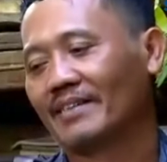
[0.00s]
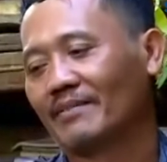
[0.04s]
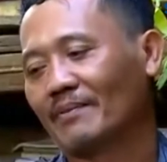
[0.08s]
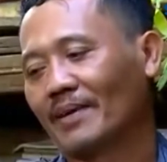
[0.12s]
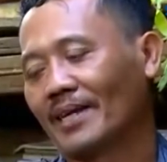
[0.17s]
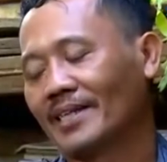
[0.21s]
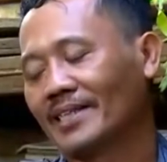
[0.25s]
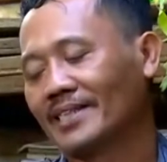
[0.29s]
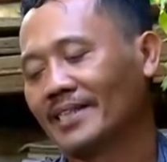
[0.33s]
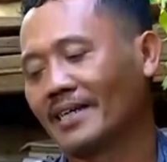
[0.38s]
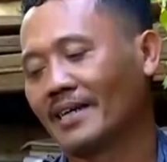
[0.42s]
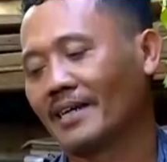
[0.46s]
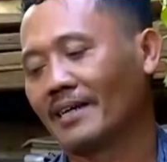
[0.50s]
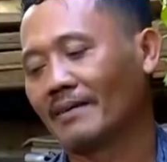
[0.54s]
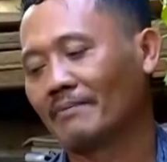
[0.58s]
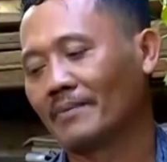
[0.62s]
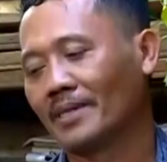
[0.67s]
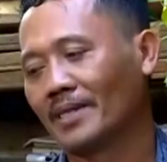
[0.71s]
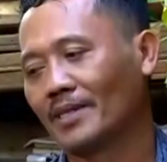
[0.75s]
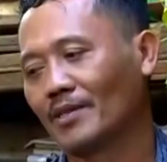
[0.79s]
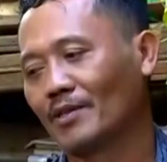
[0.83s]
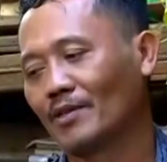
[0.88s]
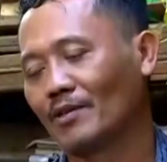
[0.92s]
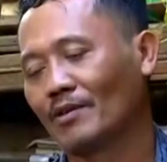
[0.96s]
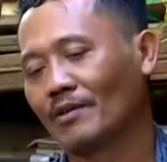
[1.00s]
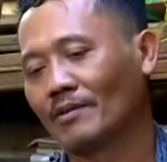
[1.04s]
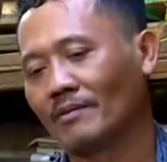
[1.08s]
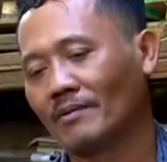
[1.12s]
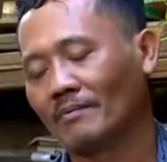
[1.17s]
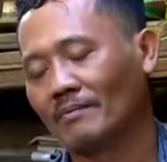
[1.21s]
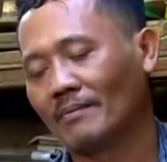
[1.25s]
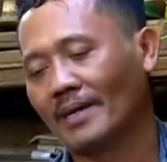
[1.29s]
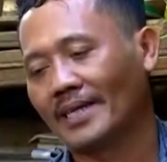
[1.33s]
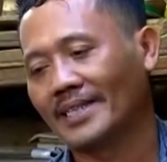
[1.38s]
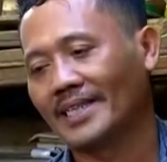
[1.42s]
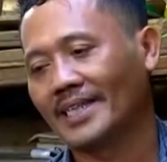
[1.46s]
Paling yang mengeluh
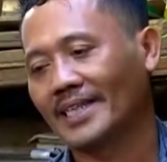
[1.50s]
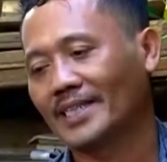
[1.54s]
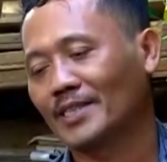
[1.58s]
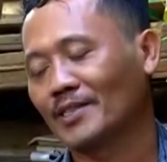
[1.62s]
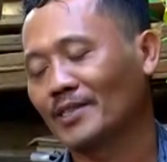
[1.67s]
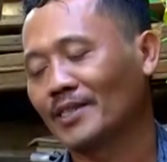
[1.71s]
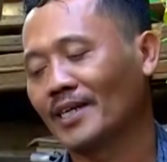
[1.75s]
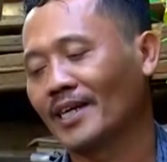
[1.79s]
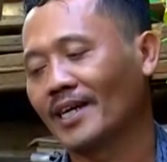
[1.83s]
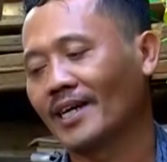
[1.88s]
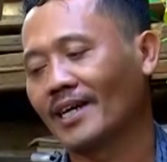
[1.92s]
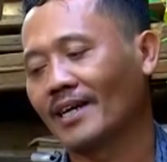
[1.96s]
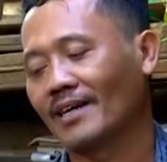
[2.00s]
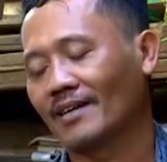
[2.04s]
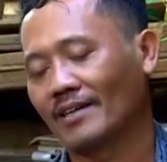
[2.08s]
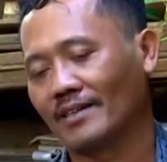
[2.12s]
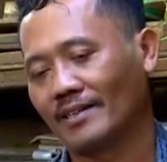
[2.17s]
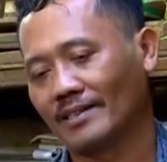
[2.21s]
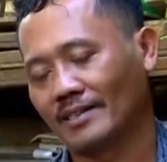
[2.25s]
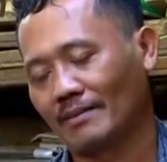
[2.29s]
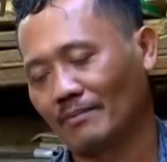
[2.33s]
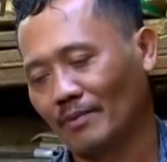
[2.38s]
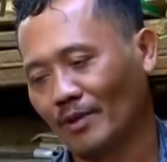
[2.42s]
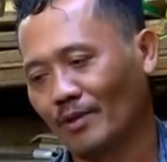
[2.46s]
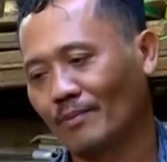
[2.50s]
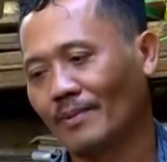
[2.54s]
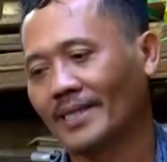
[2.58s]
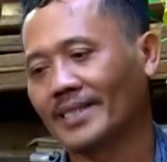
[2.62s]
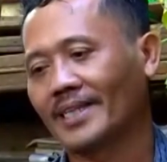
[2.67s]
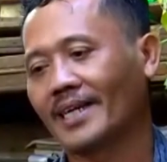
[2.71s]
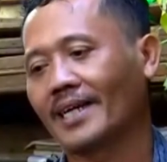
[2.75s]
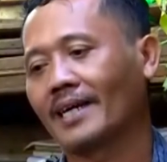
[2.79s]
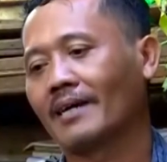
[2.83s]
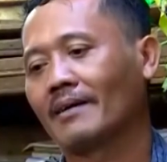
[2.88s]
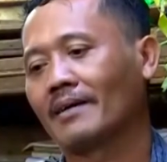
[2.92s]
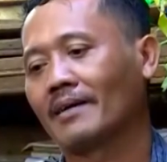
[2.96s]
banyak itu ya ibu rumah
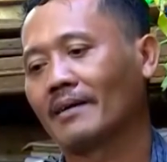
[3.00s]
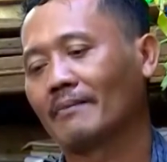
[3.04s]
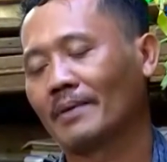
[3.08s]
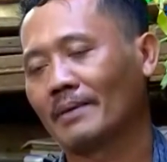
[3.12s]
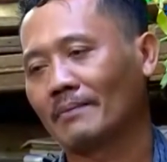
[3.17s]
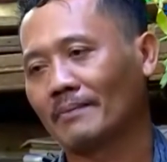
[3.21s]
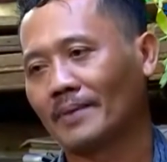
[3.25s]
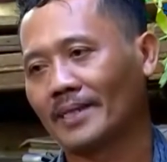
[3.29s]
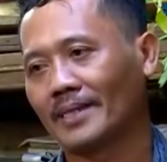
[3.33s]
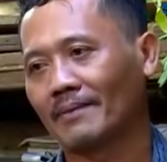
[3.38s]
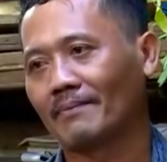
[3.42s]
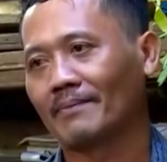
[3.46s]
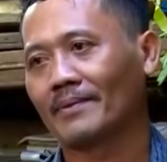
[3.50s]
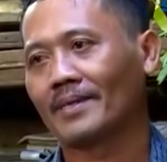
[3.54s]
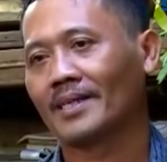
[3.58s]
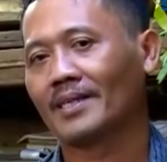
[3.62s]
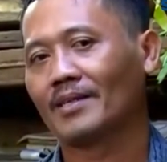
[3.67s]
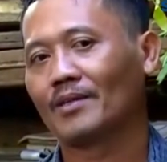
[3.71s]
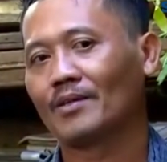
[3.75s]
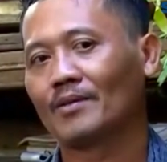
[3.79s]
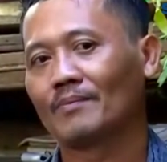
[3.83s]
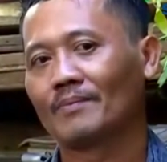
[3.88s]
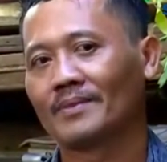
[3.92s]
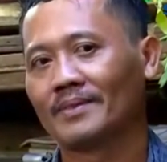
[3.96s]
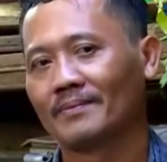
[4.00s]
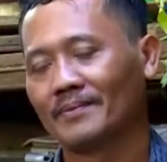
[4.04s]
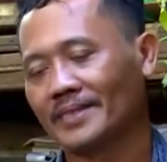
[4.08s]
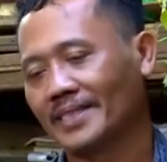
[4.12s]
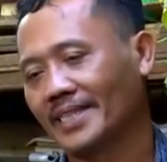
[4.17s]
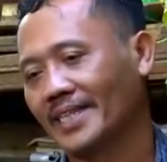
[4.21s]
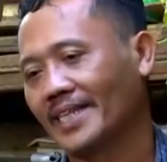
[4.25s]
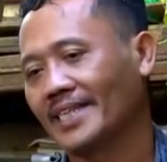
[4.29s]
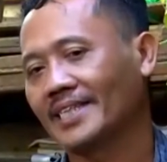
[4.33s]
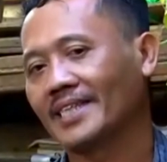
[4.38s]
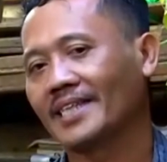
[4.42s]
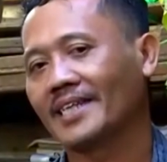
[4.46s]
tangga emang pada mengeluh
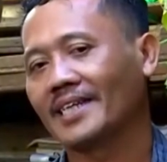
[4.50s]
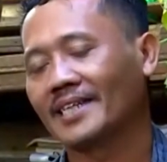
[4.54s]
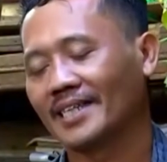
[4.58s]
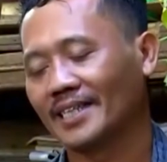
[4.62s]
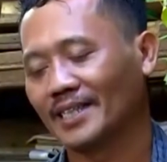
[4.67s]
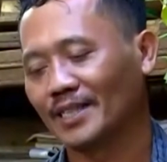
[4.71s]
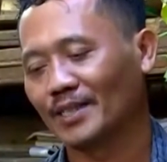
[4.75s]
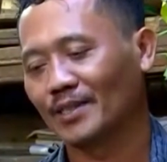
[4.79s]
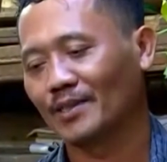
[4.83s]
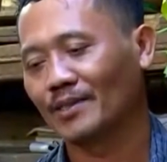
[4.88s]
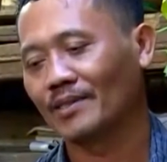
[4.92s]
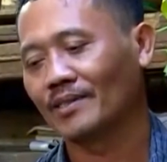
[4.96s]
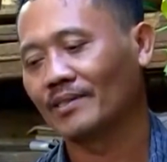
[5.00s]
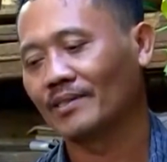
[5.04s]
menjerit lah gitu.